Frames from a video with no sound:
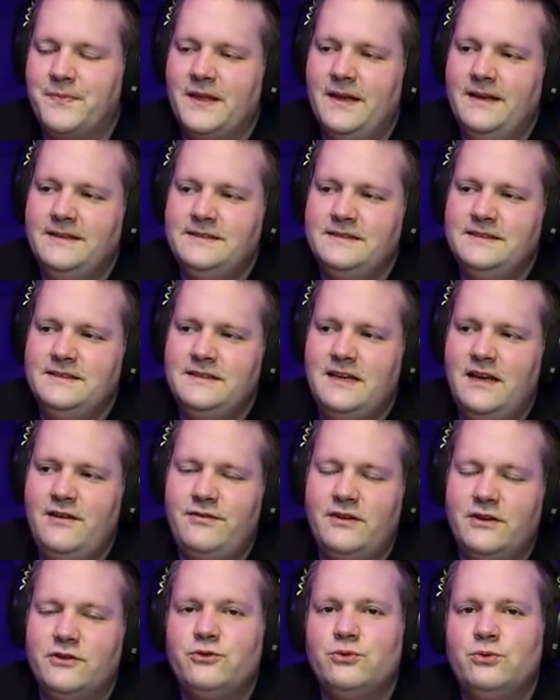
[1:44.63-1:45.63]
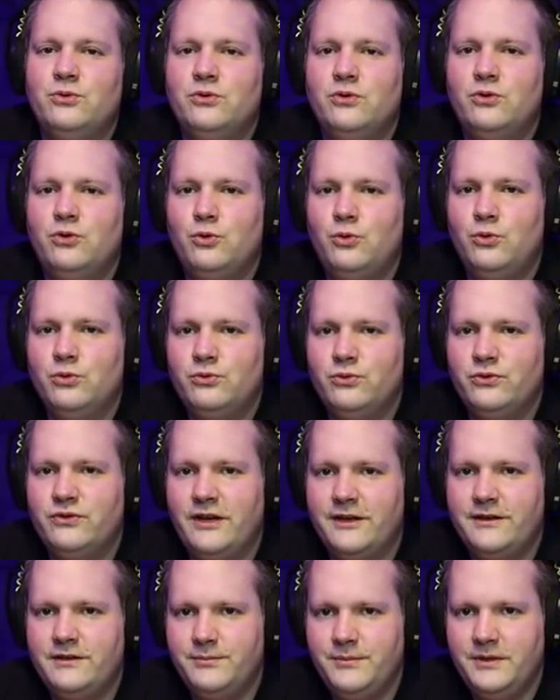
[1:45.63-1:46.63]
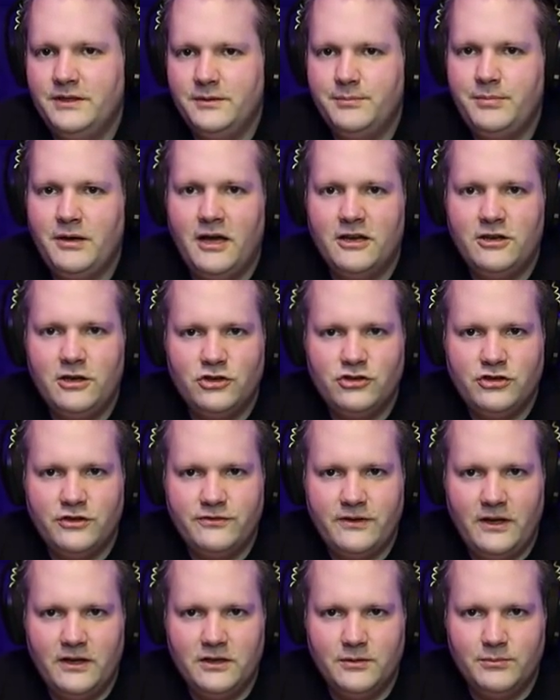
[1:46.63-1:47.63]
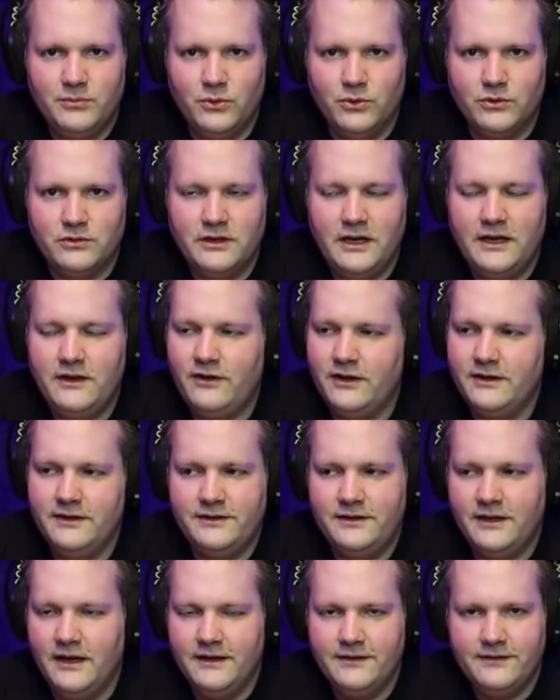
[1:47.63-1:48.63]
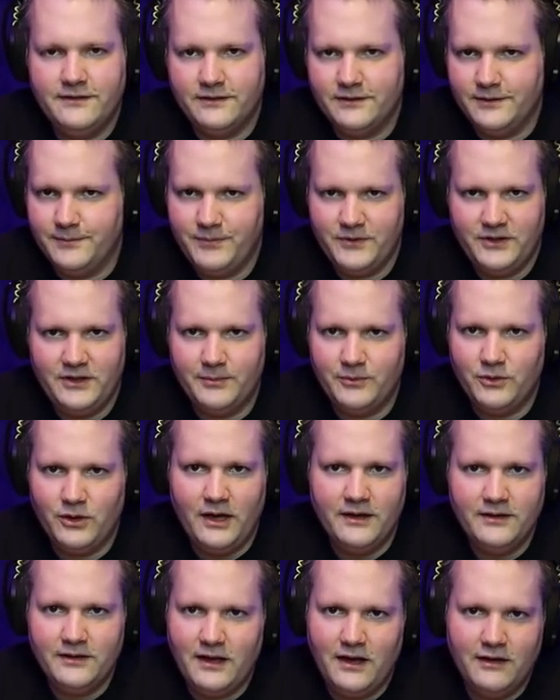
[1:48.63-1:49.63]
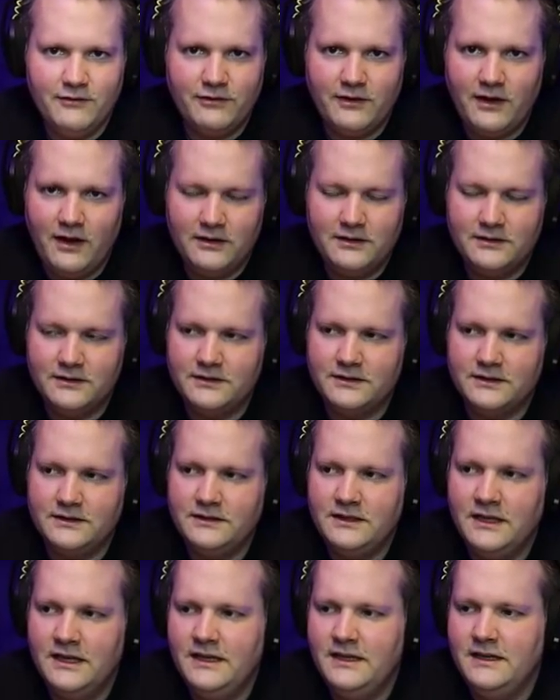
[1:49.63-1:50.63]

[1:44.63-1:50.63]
Es ist einfach so, Krotus hatte mir eine Partnerschaft angeboten. Er war nicht der Einzige. Ich habe noch andere Anfragen gekriegt.